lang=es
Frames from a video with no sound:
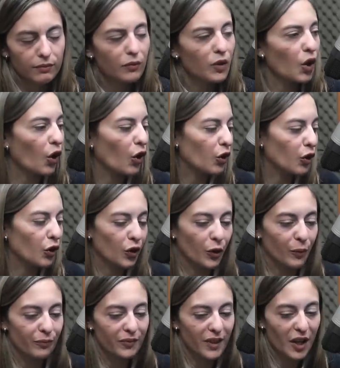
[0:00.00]
No, no,
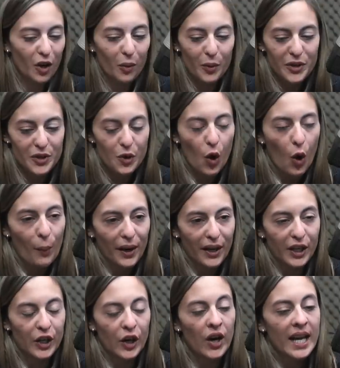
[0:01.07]
no. Es como dice un
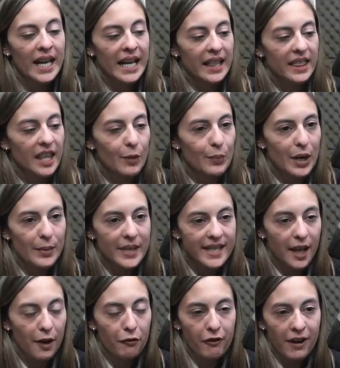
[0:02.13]
compañero, de
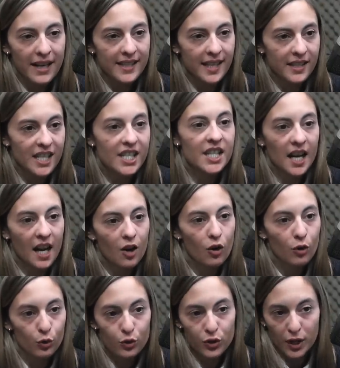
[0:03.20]
premisas falsas se llega a
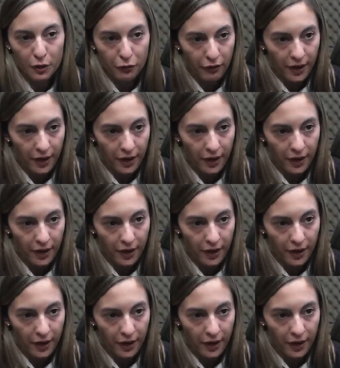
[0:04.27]
conclusiones